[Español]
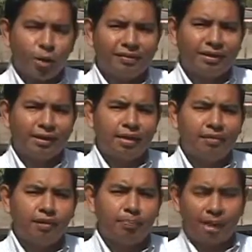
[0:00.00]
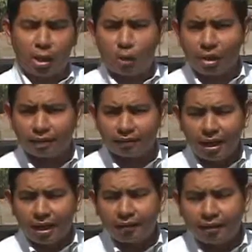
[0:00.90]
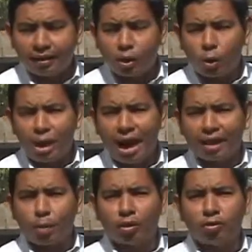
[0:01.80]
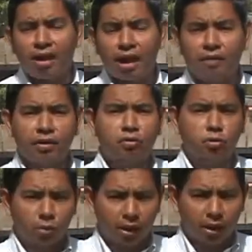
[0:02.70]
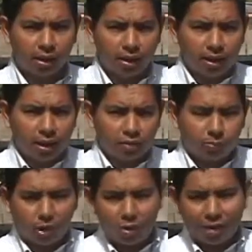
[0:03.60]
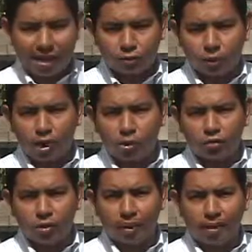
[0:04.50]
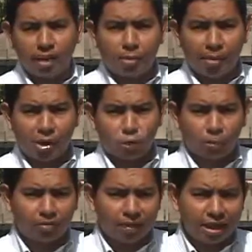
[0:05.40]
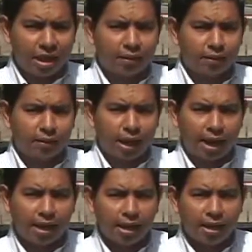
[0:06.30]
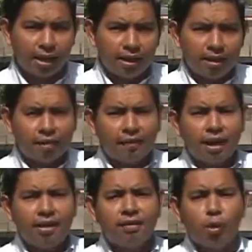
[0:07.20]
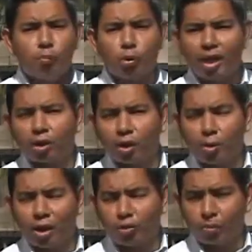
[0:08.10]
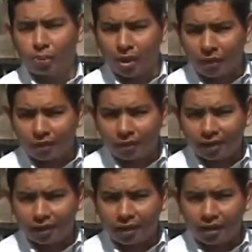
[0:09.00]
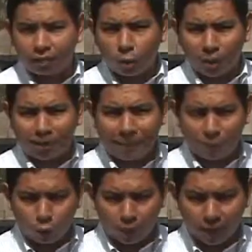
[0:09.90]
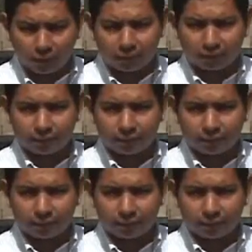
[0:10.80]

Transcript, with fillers: nuevas tendencias pedagógicas exigen una adecuación en la infraestructura. Es por ello que en Escuela Inclusiva de Tiempo Pleno Tomás Medina de Santa Ana se ha iniciado un proyecto, el cual en su primera fase asciende a 50 mil dólares.